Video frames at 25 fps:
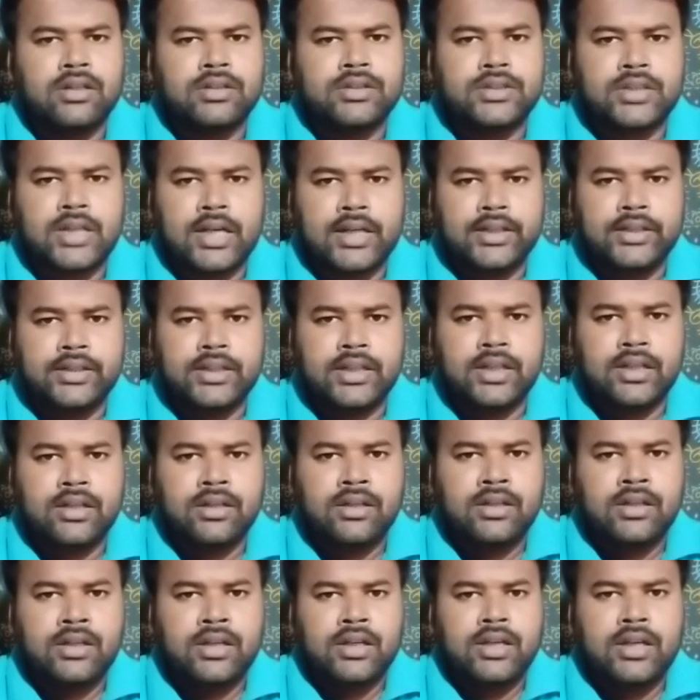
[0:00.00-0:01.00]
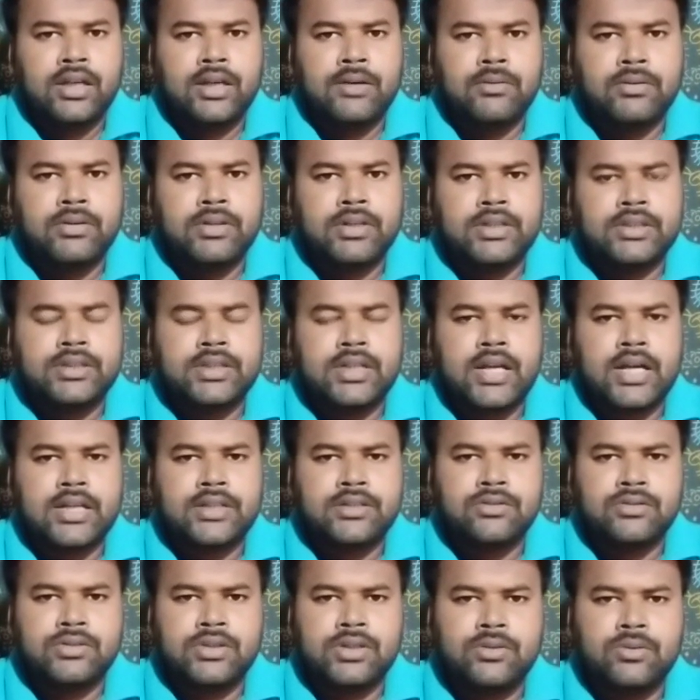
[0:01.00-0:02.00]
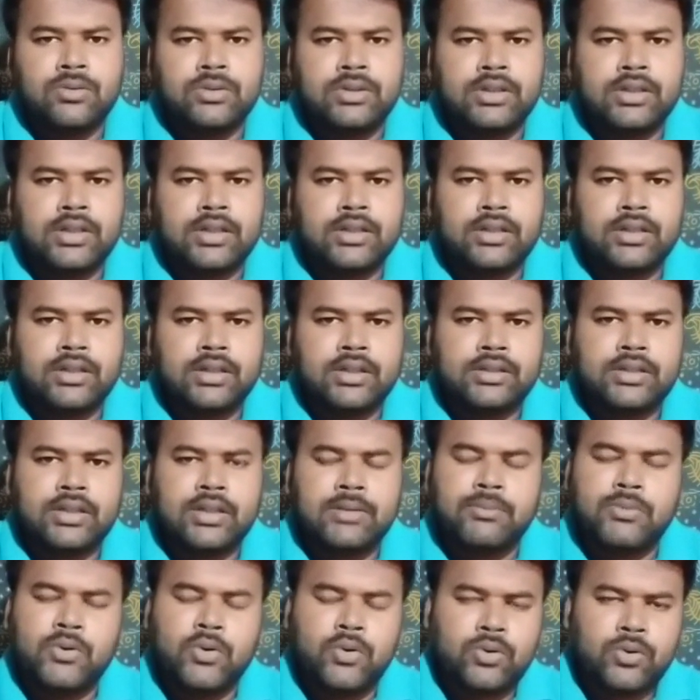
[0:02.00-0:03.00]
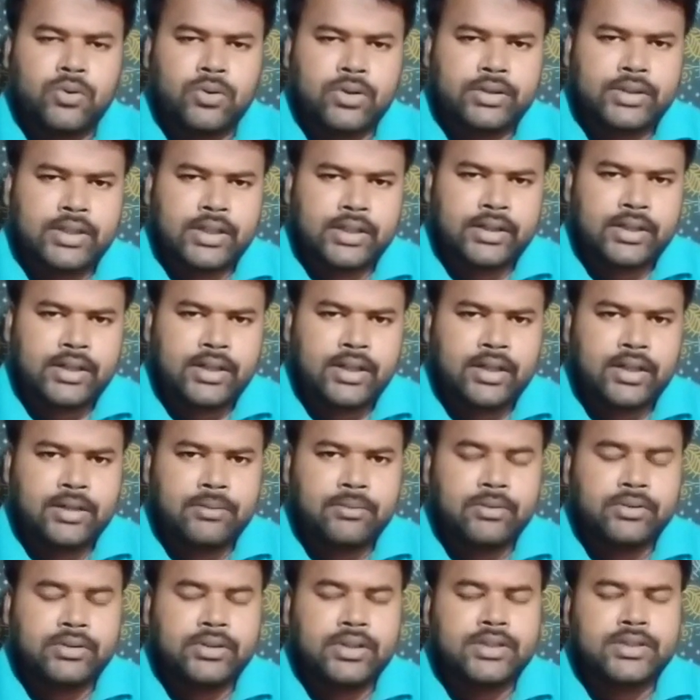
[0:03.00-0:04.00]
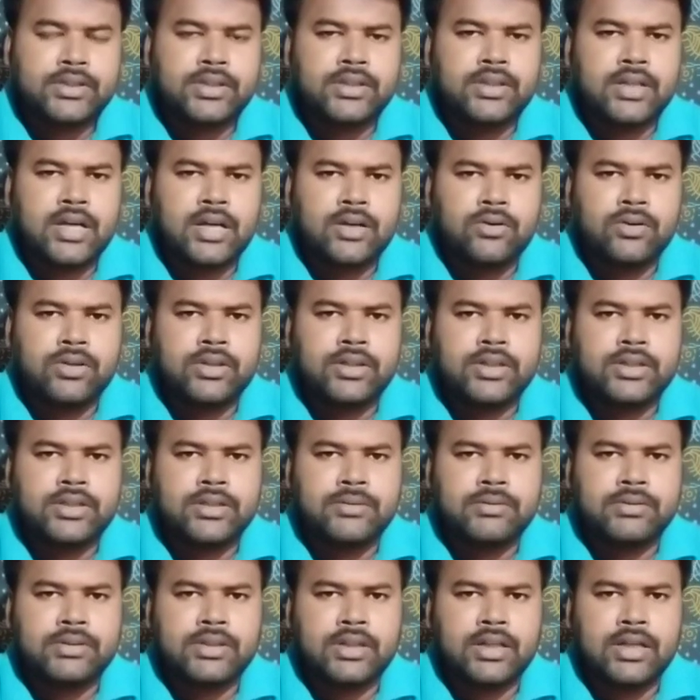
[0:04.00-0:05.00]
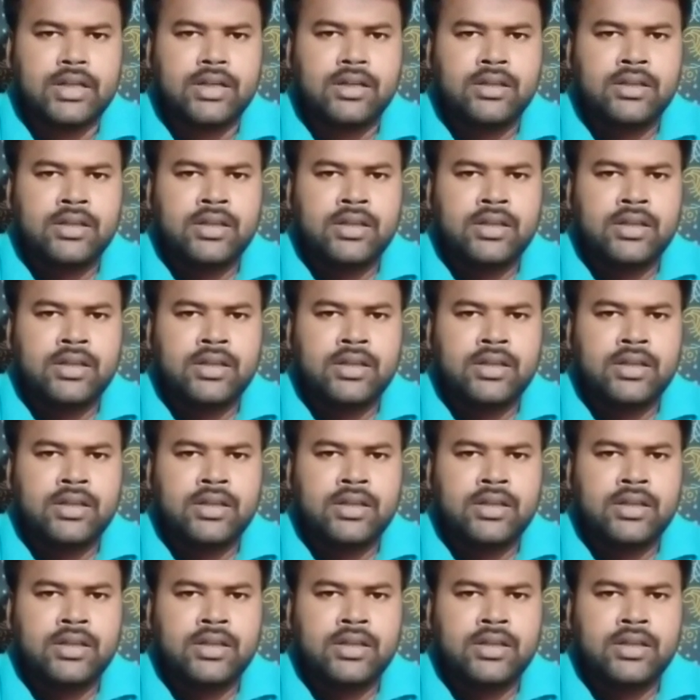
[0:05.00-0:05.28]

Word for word: চাহিদা এবং নিজেদের রাজনৈতিক অধিকারটাকে তারা ভোগ করে থাকে এবং দেশের নাগরিক হিসেবে তারা